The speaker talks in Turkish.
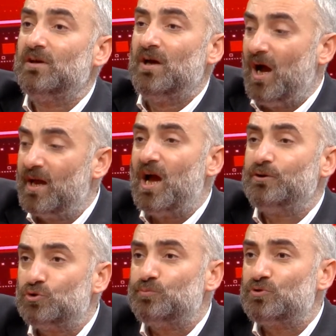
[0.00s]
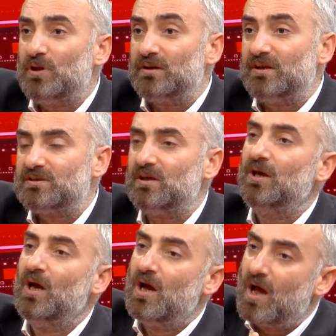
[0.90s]
Ayağa düşmüş neredeyse
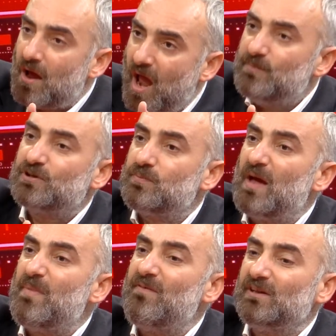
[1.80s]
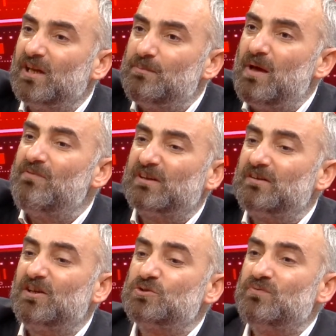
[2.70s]
hem, hem ev alalım hem
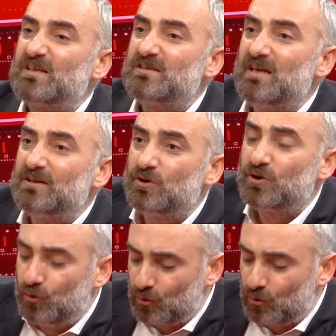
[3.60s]
vatandaşlık versinler diye geliyor.